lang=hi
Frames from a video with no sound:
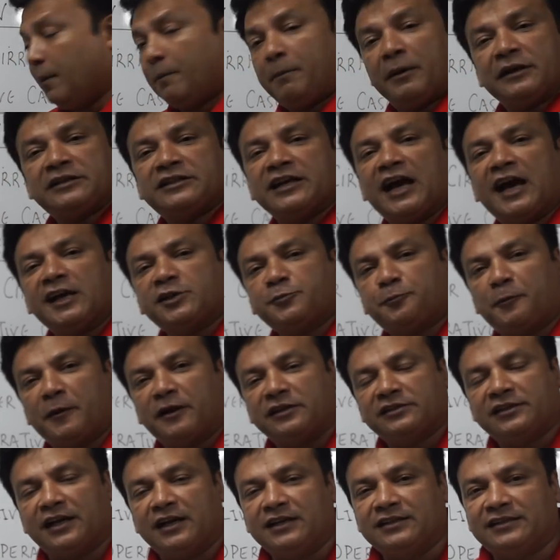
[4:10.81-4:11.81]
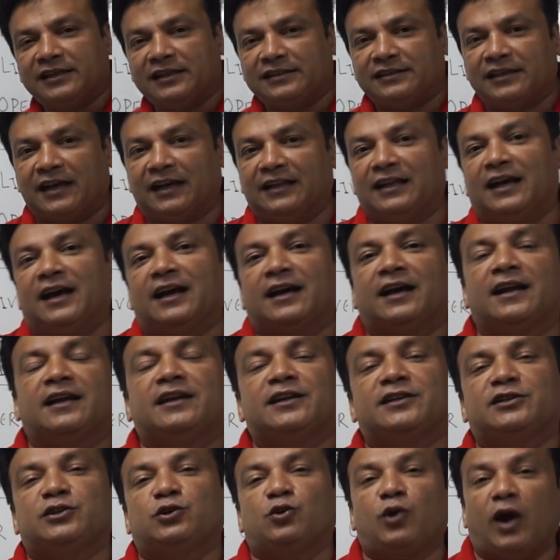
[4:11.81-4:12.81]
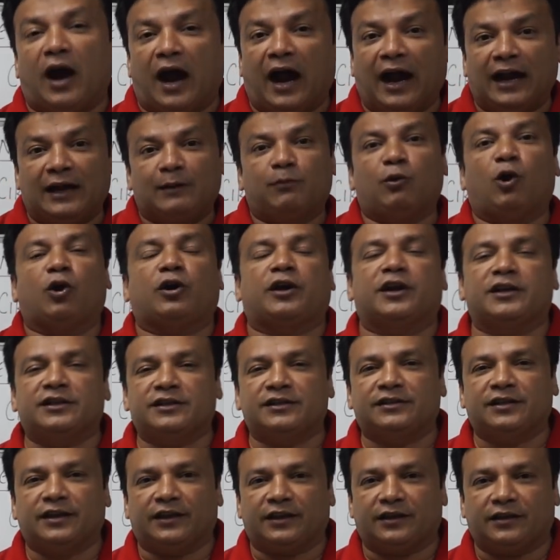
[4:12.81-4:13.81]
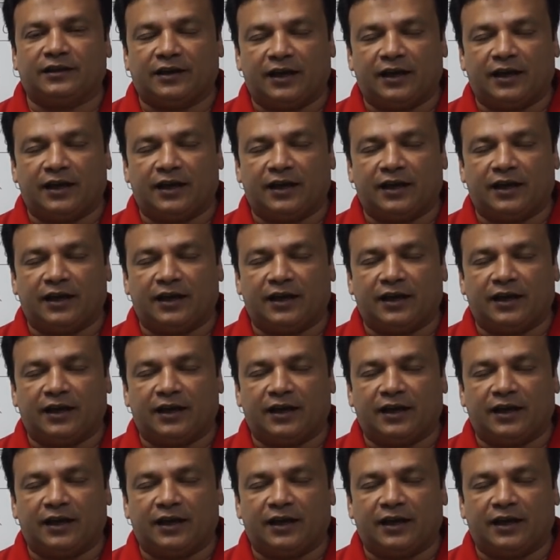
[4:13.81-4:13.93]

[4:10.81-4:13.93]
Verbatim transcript: 50 परसेंट से ज्यादा अगर किसी को हार्ट ब्लॉकेजेस है